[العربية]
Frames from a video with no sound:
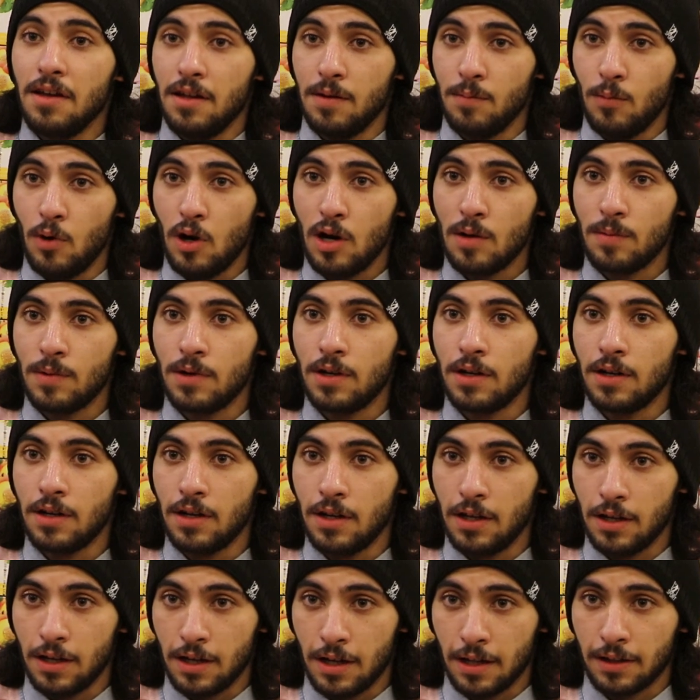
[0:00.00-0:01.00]

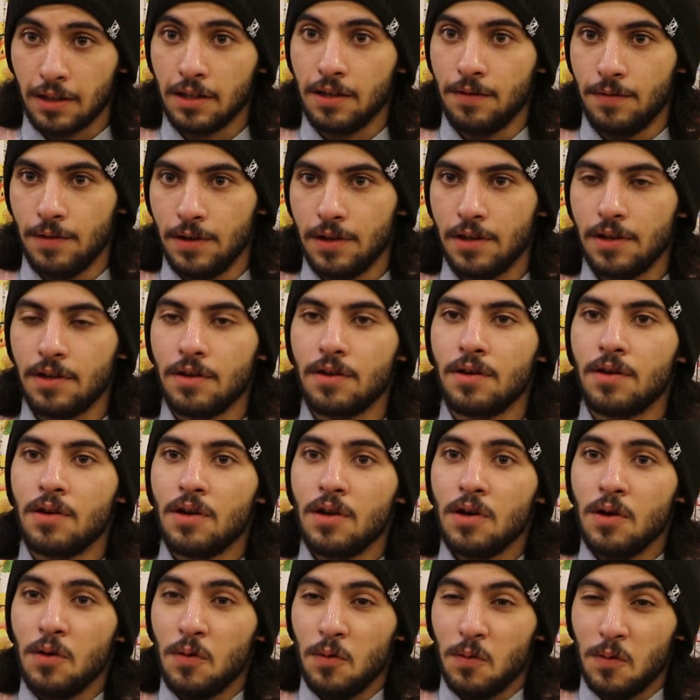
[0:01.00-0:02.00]
المعامله اللطيفه
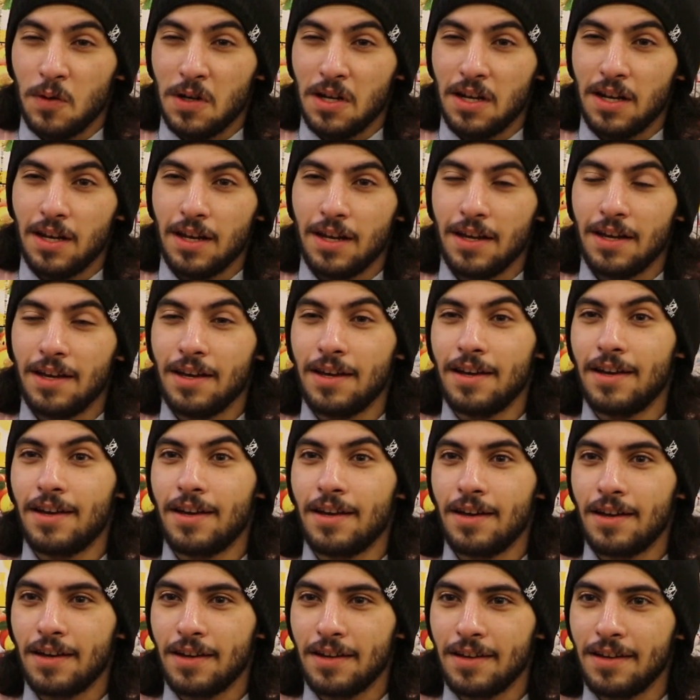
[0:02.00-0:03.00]

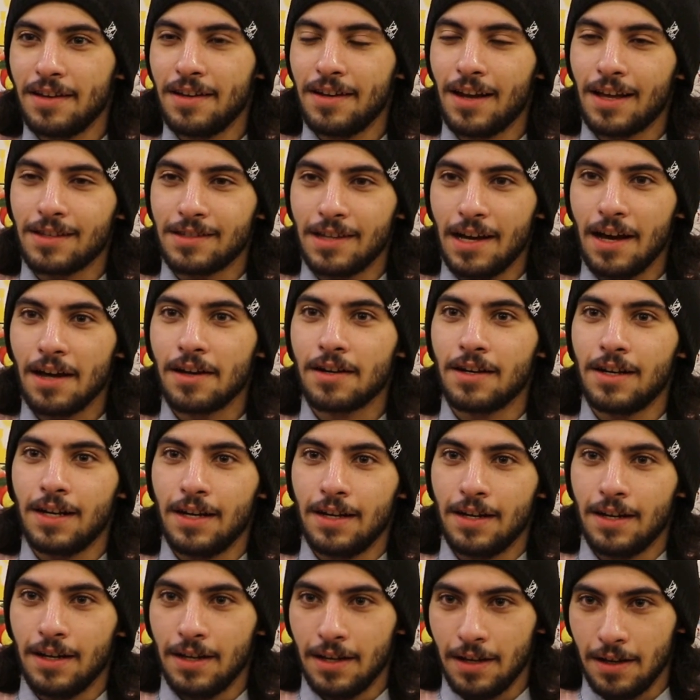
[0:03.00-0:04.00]
والاسعار
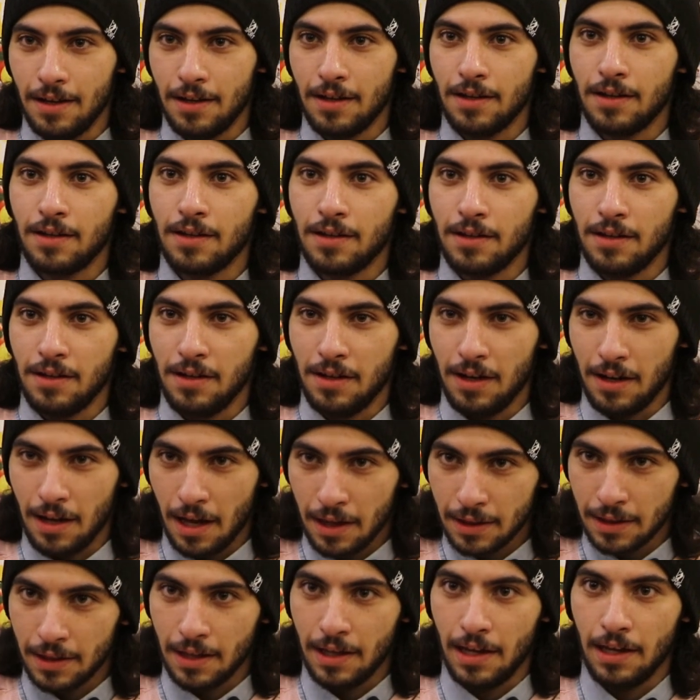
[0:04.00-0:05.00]

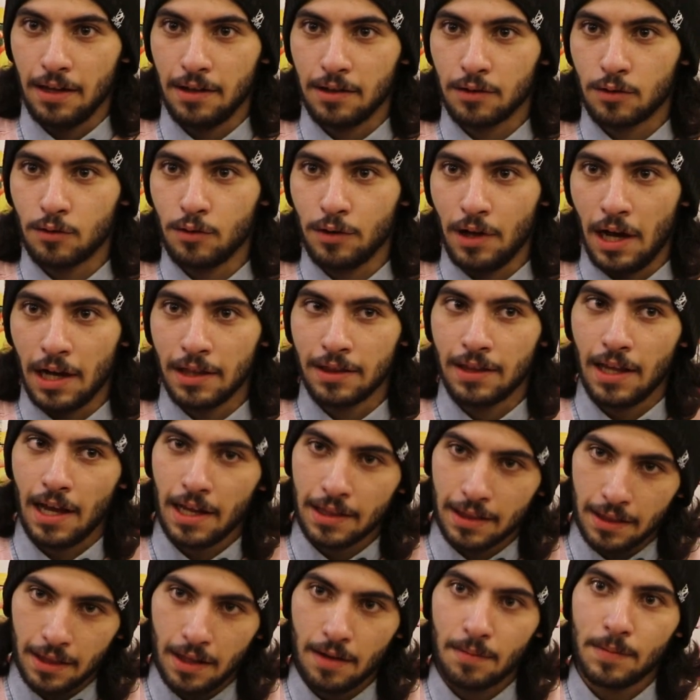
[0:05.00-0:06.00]
الادنى يعني يكون حد
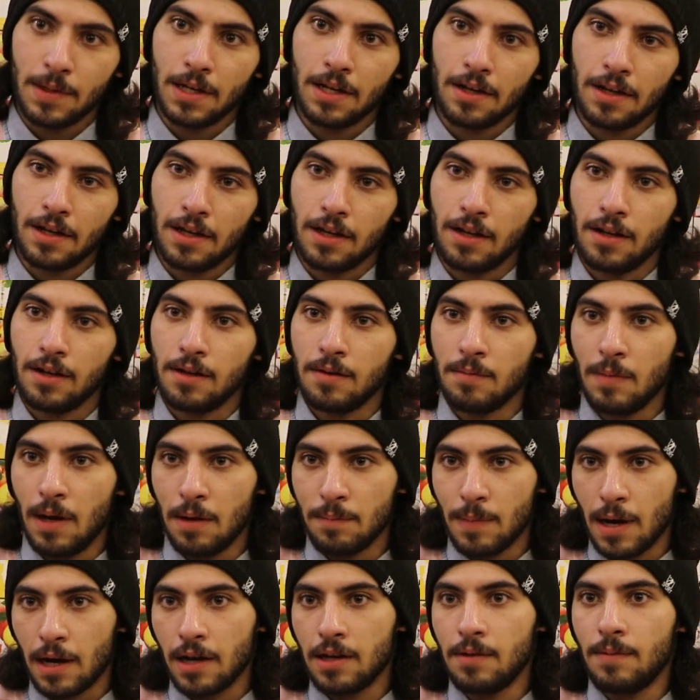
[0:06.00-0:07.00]
ادنى من
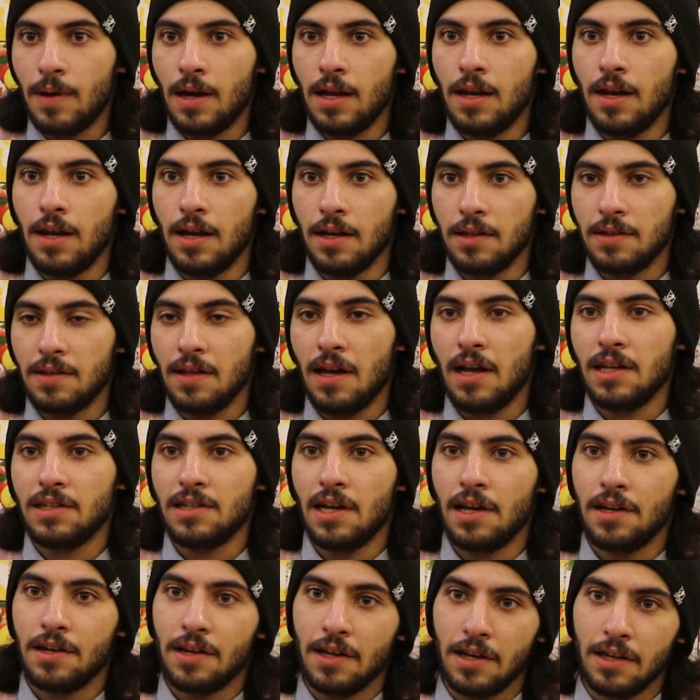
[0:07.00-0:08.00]
باقي المحلات
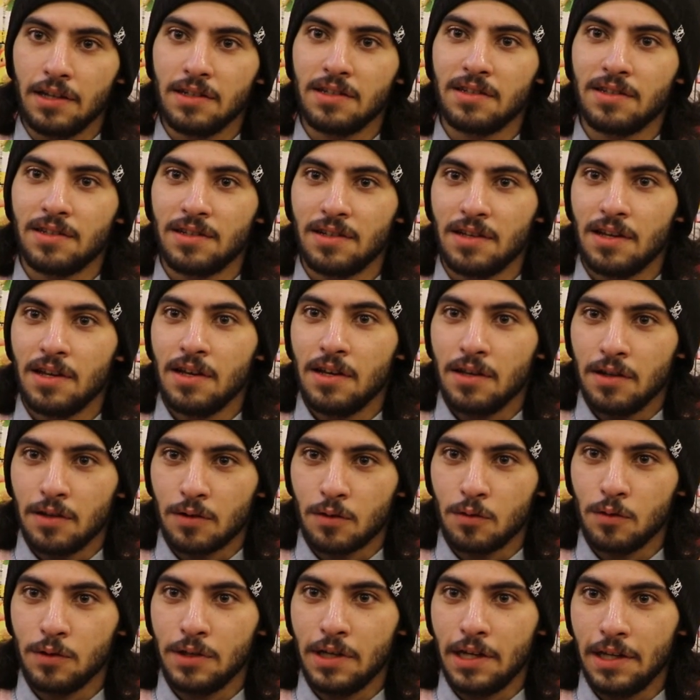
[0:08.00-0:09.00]
عشان ايش؟
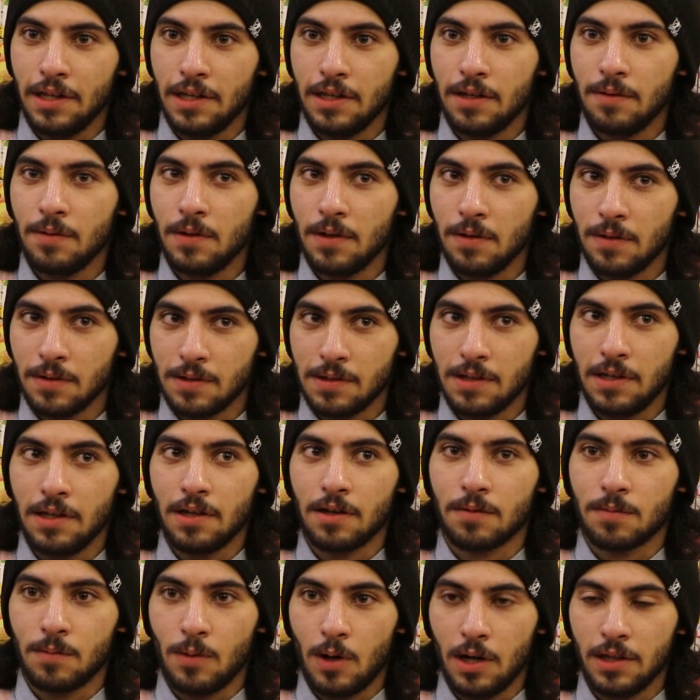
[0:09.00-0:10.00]
يكون يعني
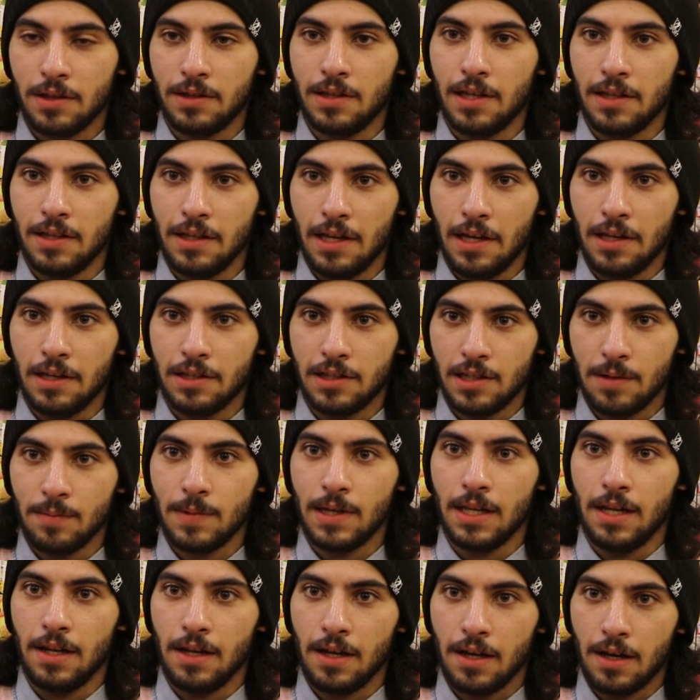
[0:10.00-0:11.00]
سعر محدد يعني
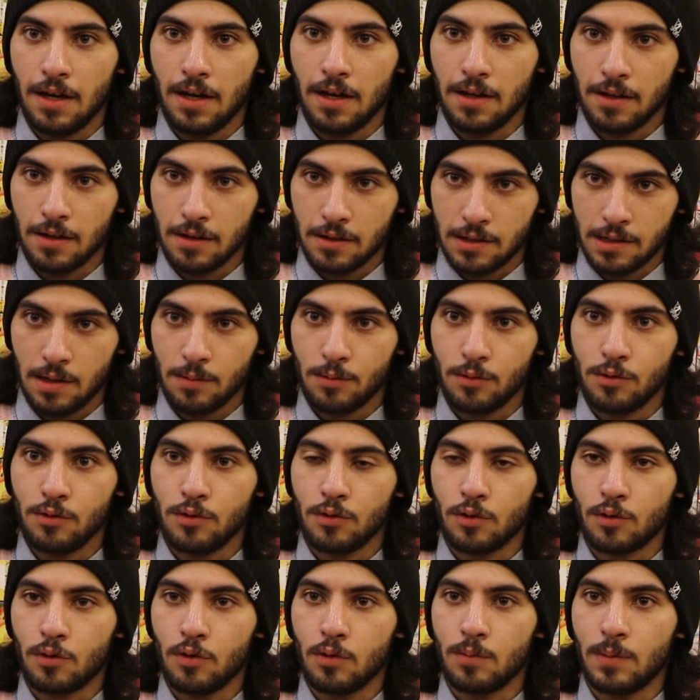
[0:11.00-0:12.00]
جميل
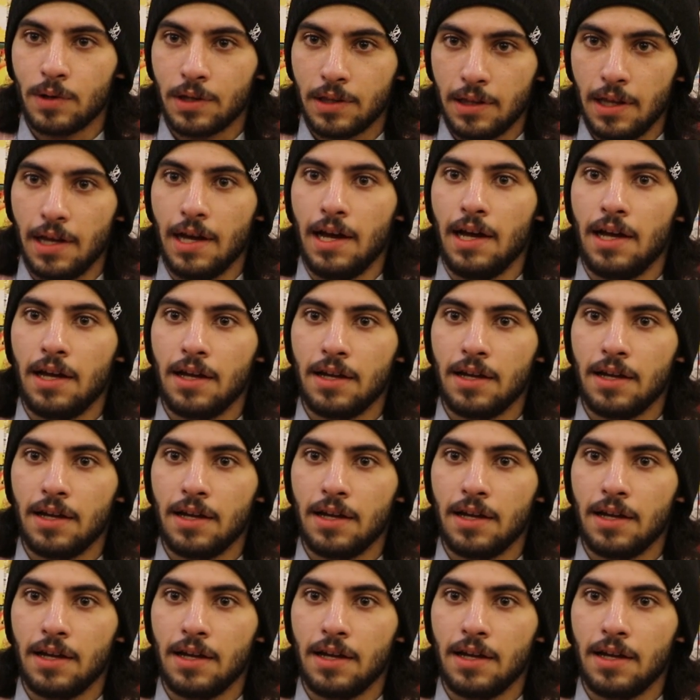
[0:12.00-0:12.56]
للزبون ويكون مرتاح